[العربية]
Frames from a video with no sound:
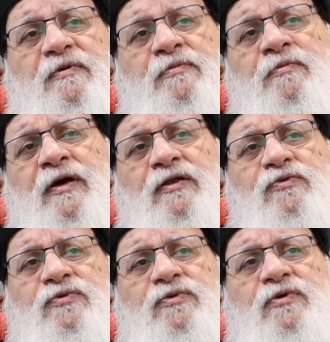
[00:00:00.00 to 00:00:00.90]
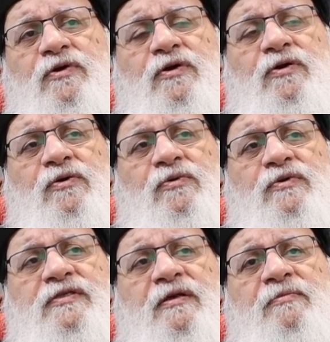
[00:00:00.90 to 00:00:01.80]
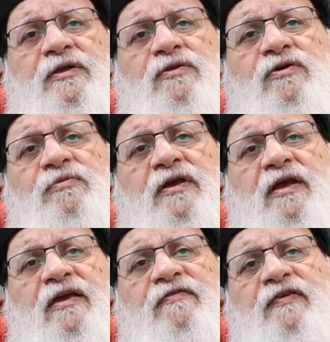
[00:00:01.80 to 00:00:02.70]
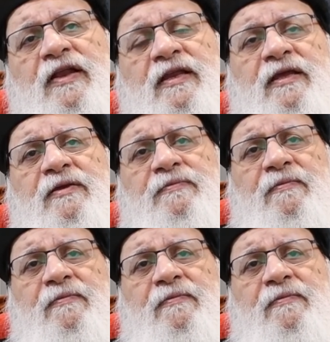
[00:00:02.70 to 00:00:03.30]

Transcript: بمرضه ويسميه ان هو بيخايف عليه